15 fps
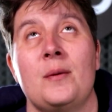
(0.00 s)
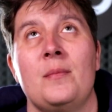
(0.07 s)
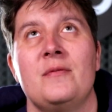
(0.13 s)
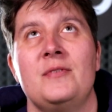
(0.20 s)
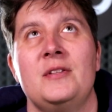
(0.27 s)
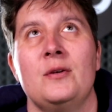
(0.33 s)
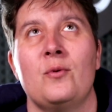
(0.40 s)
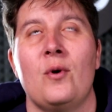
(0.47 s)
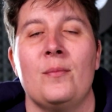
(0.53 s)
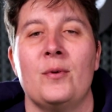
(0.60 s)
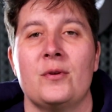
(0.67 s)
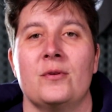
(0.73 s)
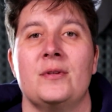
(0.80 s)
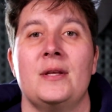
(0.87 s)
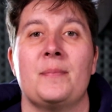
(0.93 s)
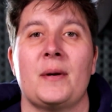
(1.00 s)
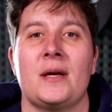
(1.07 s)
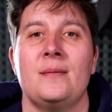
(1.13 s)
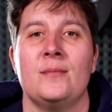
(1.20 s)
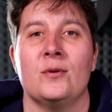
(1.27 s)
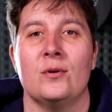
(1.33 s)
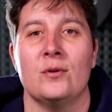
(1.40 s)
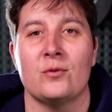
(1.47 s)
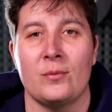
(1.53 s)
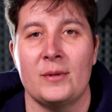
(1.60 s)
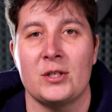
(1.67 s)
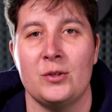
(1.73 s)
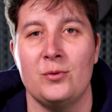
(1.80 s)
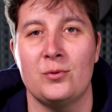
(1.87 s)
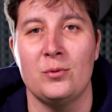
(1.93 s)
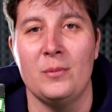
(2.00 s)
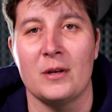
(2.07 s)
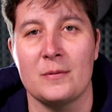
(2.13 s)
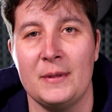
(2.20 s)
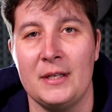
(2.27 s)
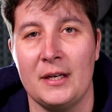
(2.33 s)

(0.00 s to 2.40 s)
à ma vidéo en mode déprime euh, sur ma chaîne YouTube la semaine